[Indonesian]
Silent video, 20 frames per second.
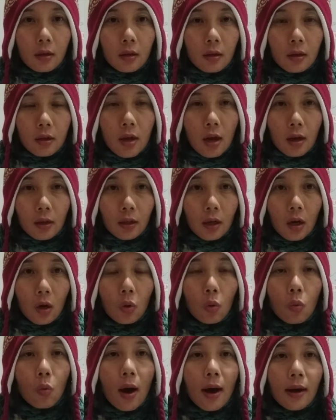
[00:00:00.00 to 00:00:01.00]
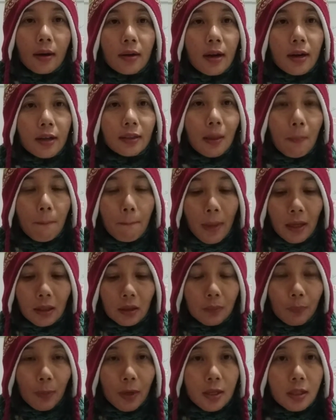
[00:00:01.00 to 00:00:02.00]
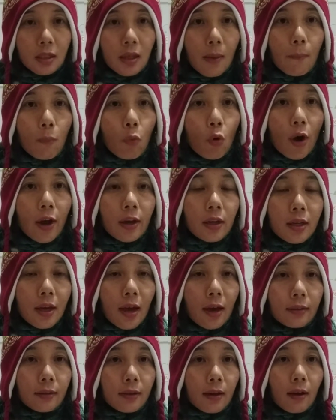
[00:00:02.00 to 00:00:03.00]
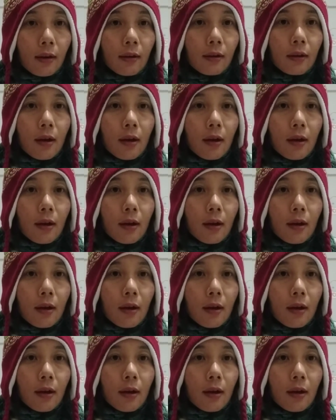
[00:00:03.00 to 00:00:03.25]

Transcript: Dia keluar dari tempat persembunyiannya